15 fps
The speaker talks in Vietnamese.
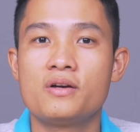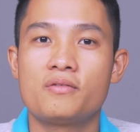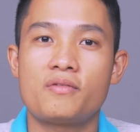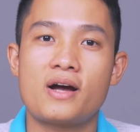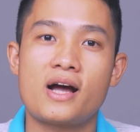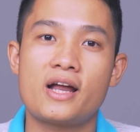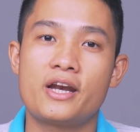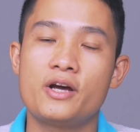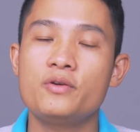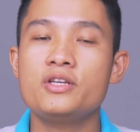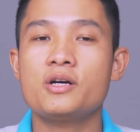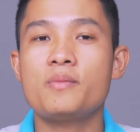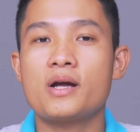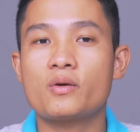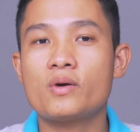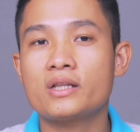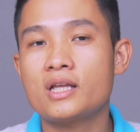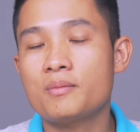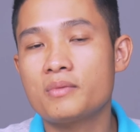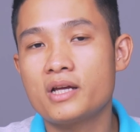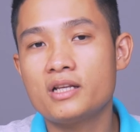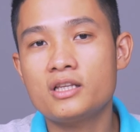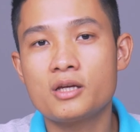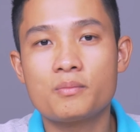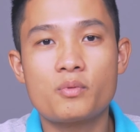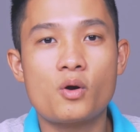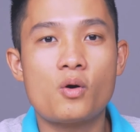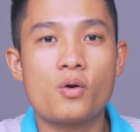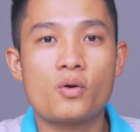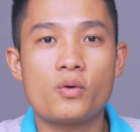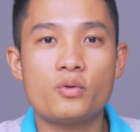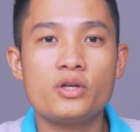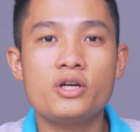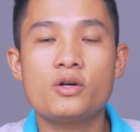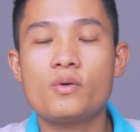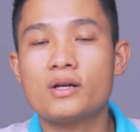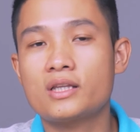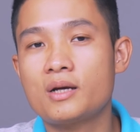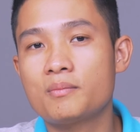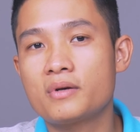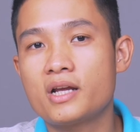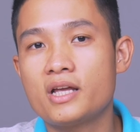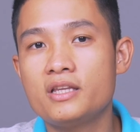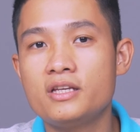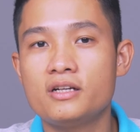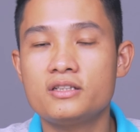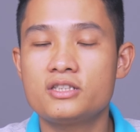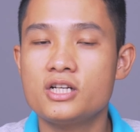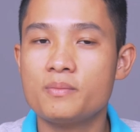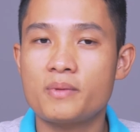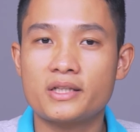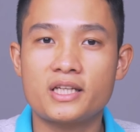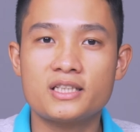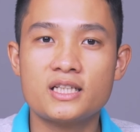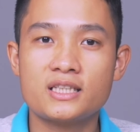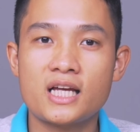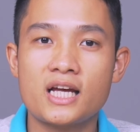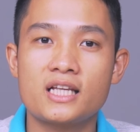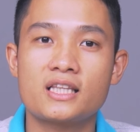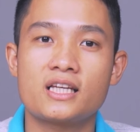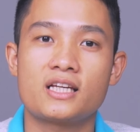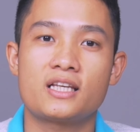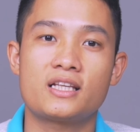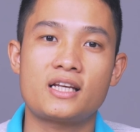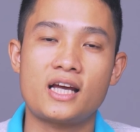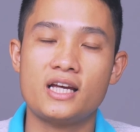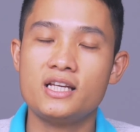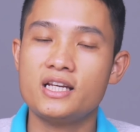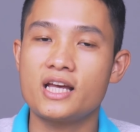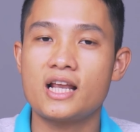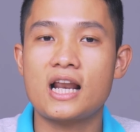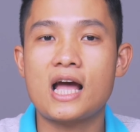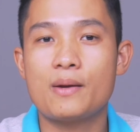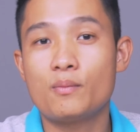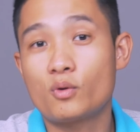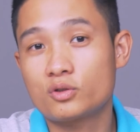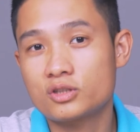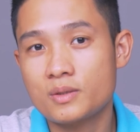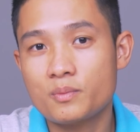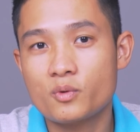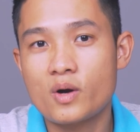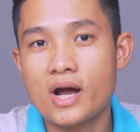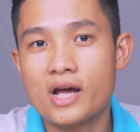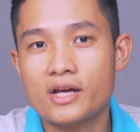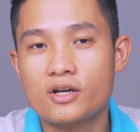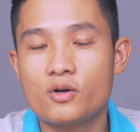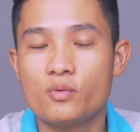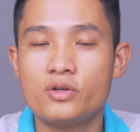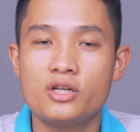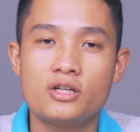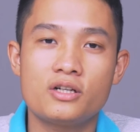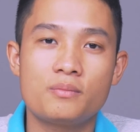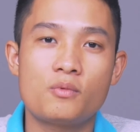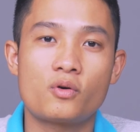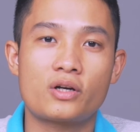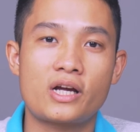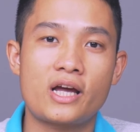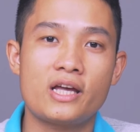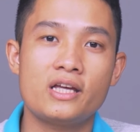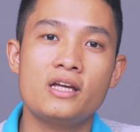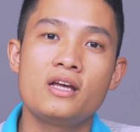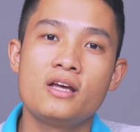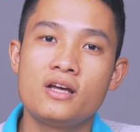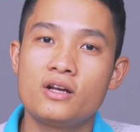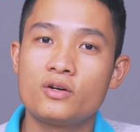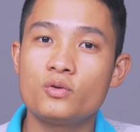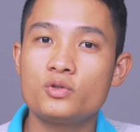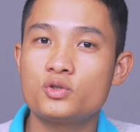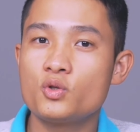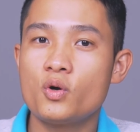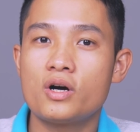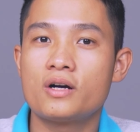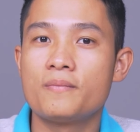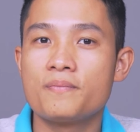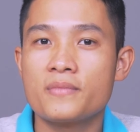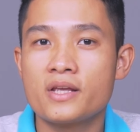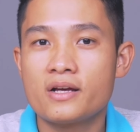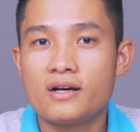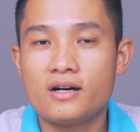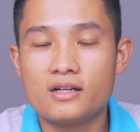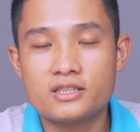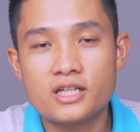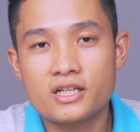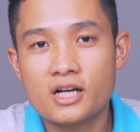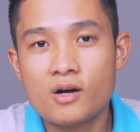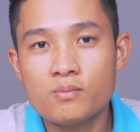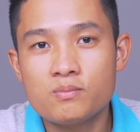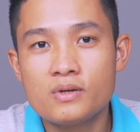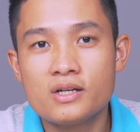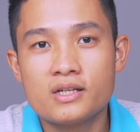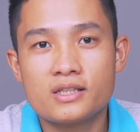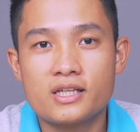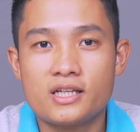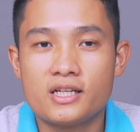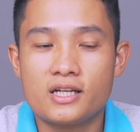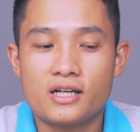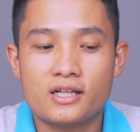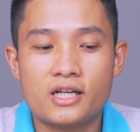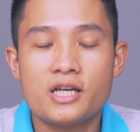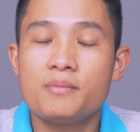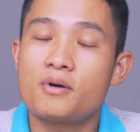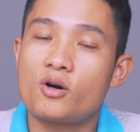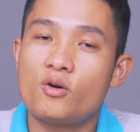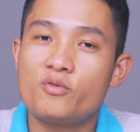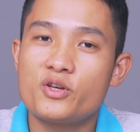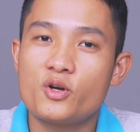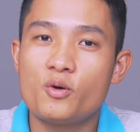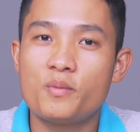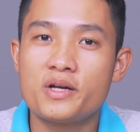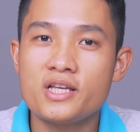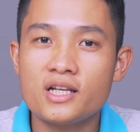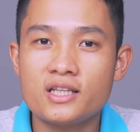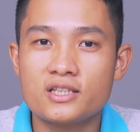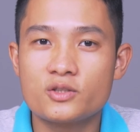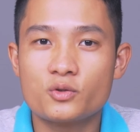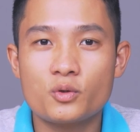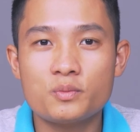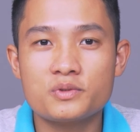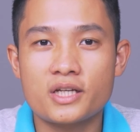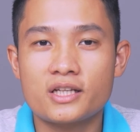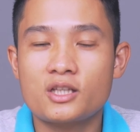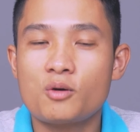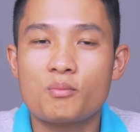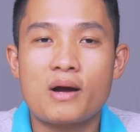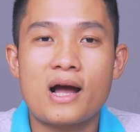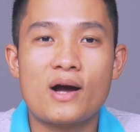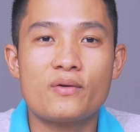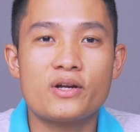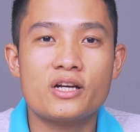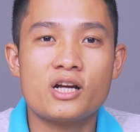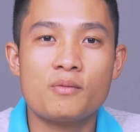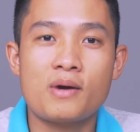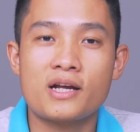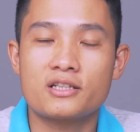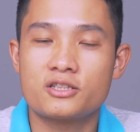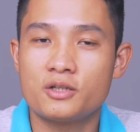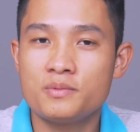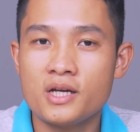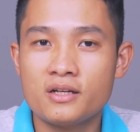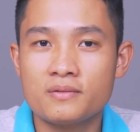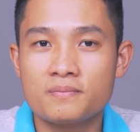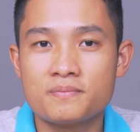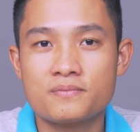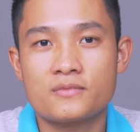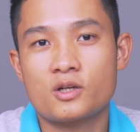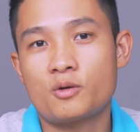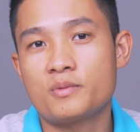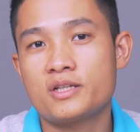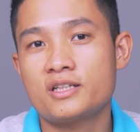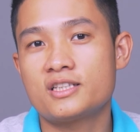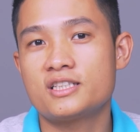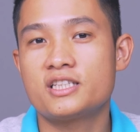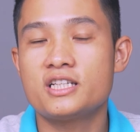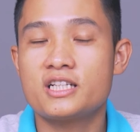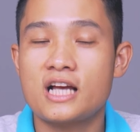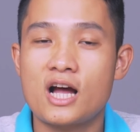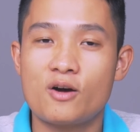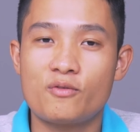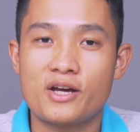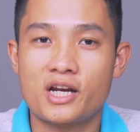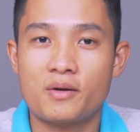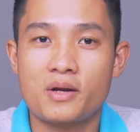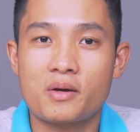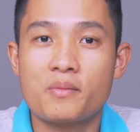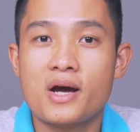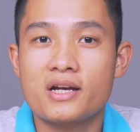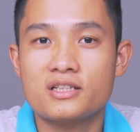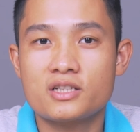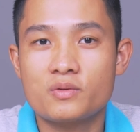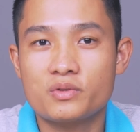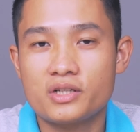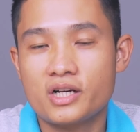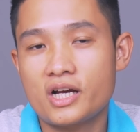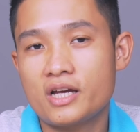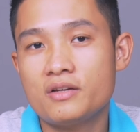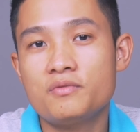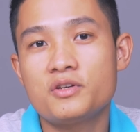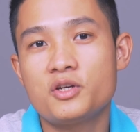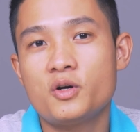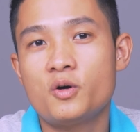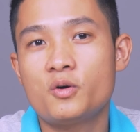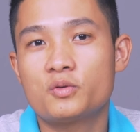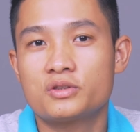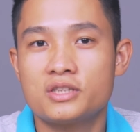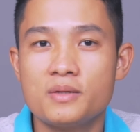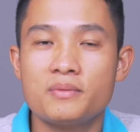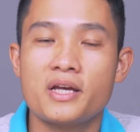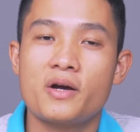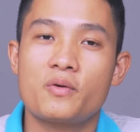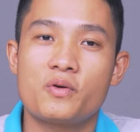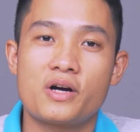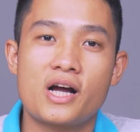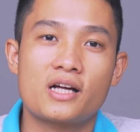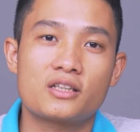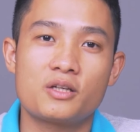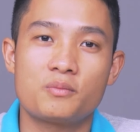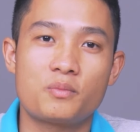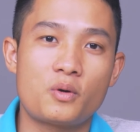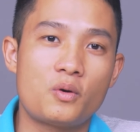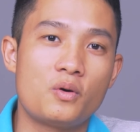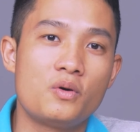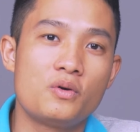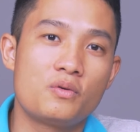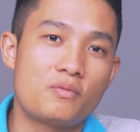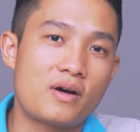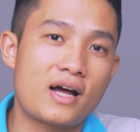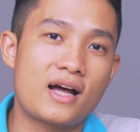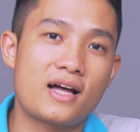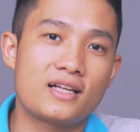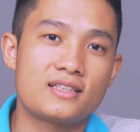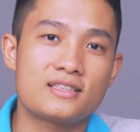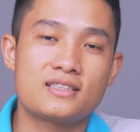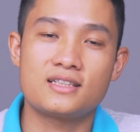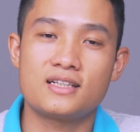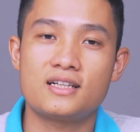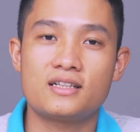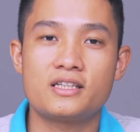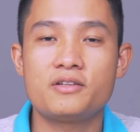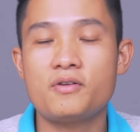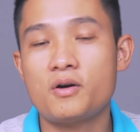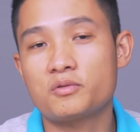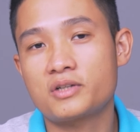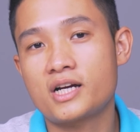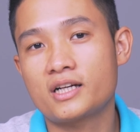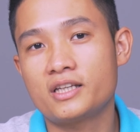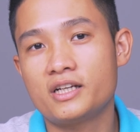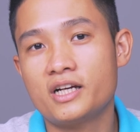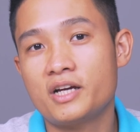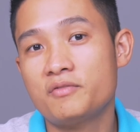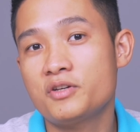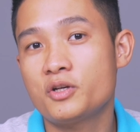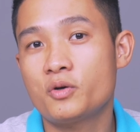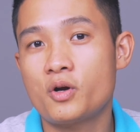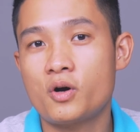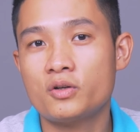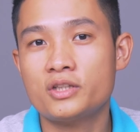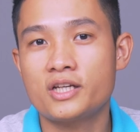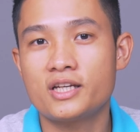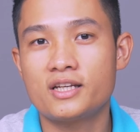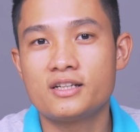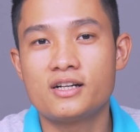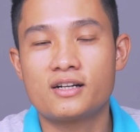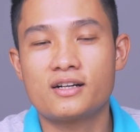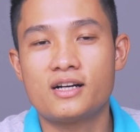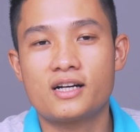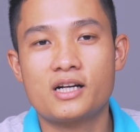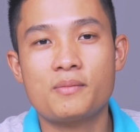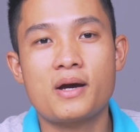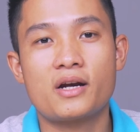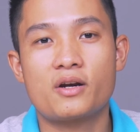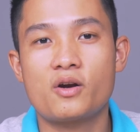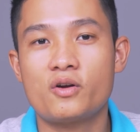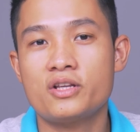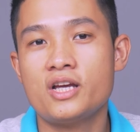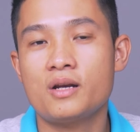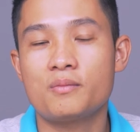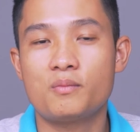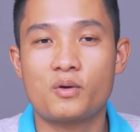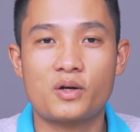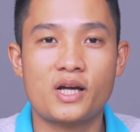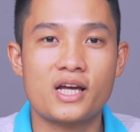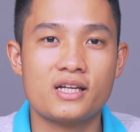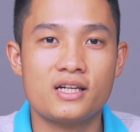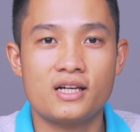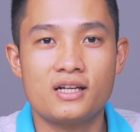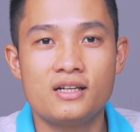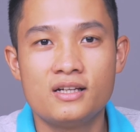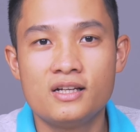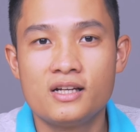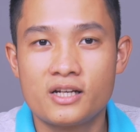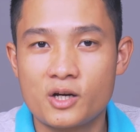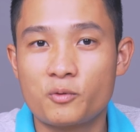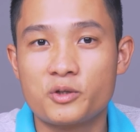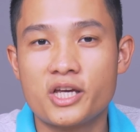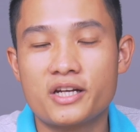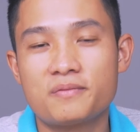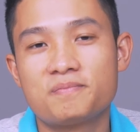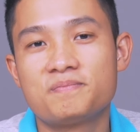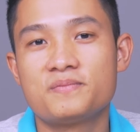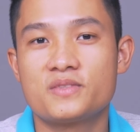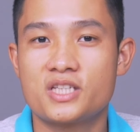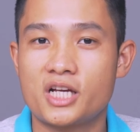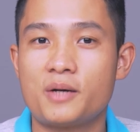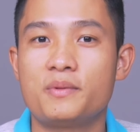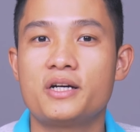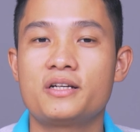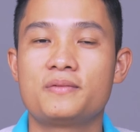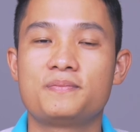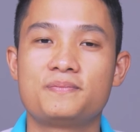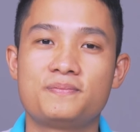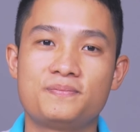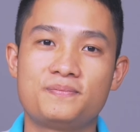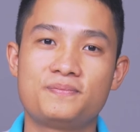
và nếu như các bạn quan tâm đến ThinkPro cũng như quan tâm đến những chiếc máy tính sách tay thì hãy để lại một subscribe cũng như một cái nút chuông ở trên góc thì à, khi mà có video mới nhất thì YouTube sẽ thông báo đến các bạn sớm nhất. Còn bây giờ thì xin chào và hẹn gặp lại các bạn trong những cái video tiếp theo của hàng Think Pro và à, hy vọng rằng những cái video đó thì được à, các bạn đón nhận một cách nồng nhiệt. Xin cảm ơn.